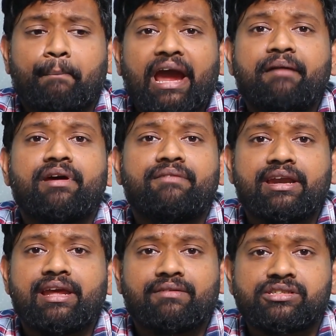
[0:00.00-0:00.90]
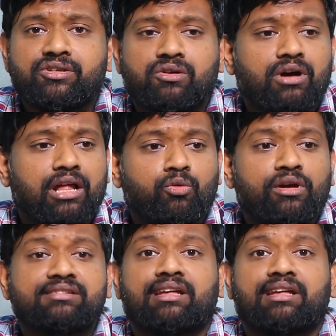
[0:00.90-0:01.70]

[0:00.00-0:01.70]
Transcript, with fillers: பயோட வேண்டிய அவசியம் அது உயிர்